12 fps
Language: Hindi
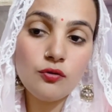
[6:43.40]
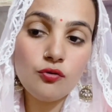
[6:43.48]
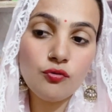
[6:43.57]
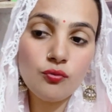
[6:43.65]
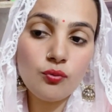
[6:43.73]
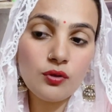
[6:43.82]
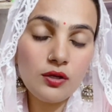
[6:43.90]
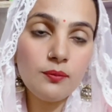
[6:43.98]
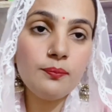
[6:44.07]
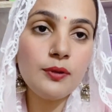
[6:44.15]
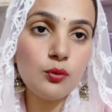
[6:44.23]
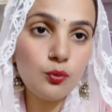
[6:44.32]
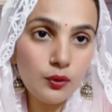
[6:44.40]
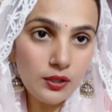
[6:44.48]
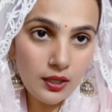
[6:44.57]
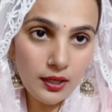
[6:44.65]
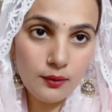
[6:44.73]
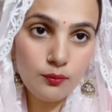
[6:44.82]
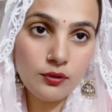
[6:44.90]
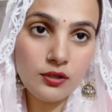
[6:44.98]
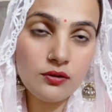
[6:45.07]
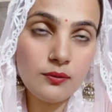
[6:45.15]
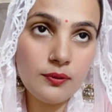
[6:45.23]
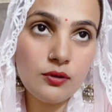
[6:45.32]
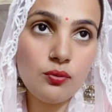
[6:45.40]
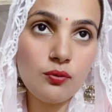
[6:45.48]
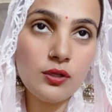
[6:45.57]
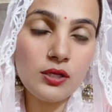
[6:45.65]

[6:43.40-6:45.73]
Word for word: जो कि अब भी थोड़ी है उनकी तबीयत थोड़ी